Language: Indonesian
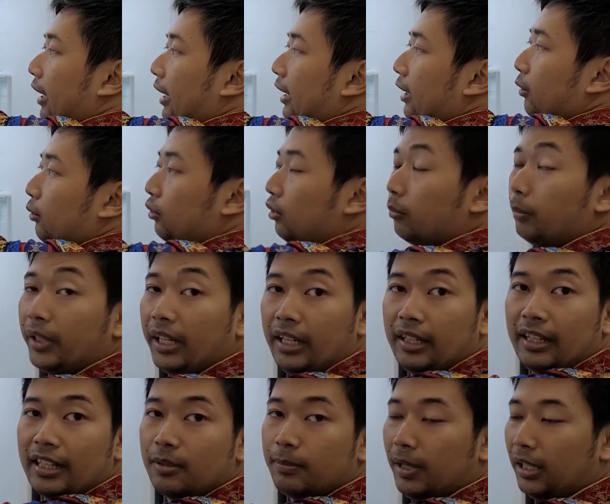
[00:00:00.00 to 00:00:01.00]
Ini untuk
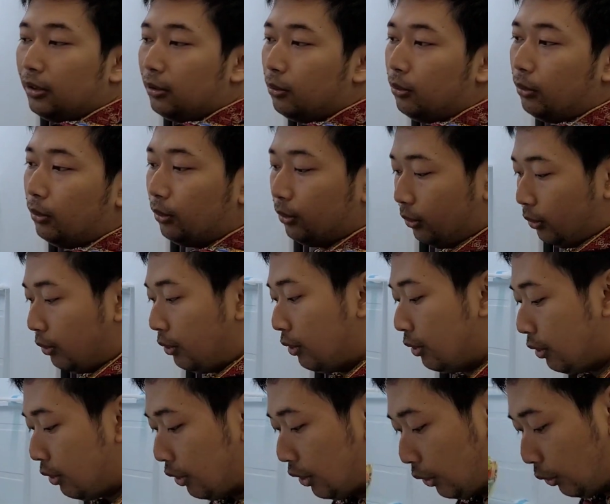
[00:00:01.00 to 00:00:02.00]
bikin es batu.
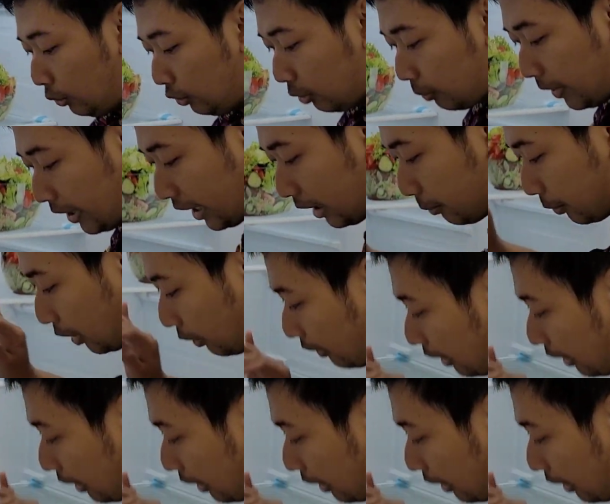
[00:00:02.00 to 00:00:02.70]
Untuk bagian